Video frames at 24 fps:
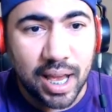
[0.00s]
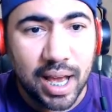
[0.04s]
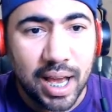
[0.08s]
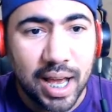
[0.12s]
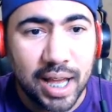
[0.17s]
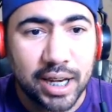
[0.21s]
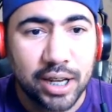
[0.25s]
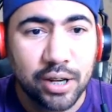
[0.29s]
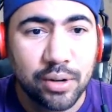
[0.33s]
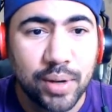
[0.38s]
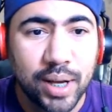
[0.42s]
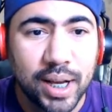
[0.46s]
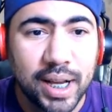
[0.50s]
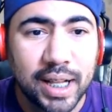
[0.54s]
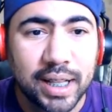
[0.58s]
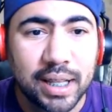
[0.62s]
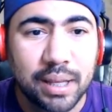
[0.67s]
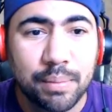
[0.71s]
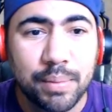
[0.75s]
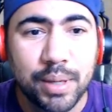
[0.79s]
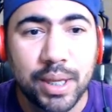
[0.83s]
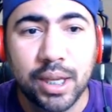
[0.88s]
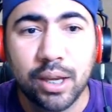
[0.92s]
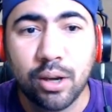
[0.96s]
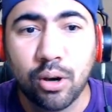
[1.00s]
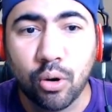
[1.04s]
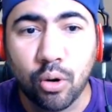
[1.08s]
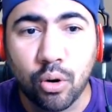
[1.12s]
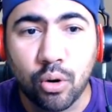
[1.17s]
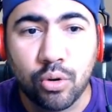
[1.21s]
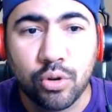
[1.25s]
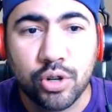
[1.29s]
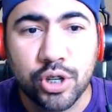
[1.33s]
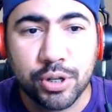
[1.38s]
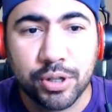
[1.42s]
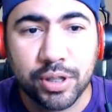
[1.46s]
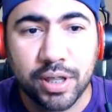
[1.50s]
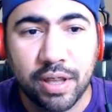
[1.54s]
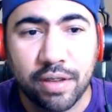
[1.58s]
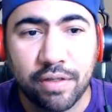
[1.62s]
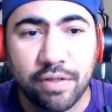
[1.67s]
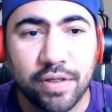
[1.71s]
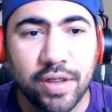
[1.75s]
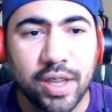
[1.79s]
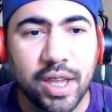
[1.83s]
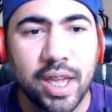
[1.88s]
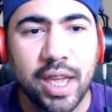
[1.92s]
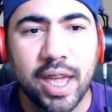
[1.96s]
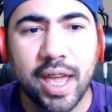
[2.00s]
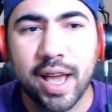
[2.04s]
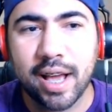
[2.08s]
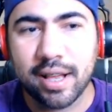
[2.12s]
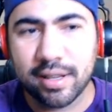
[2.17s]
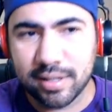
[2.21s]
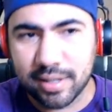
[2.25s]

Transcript: Ali no HDMI Out TV é a